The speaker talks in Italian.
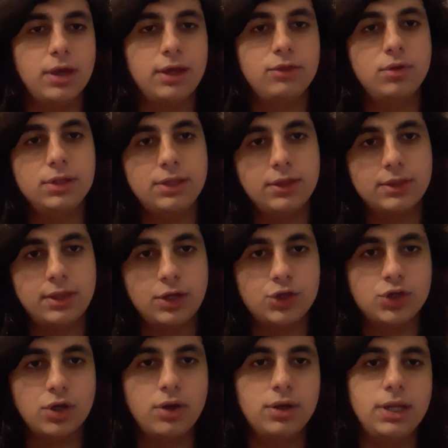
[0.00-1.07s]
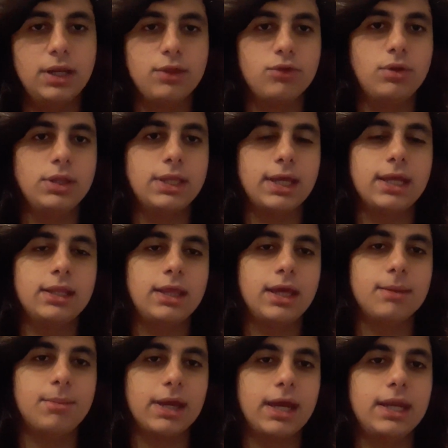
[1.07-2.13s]
ai soliti striscioni, alle solite
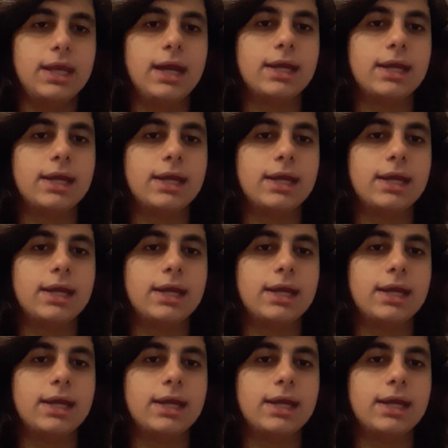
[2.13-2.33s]
critiche magari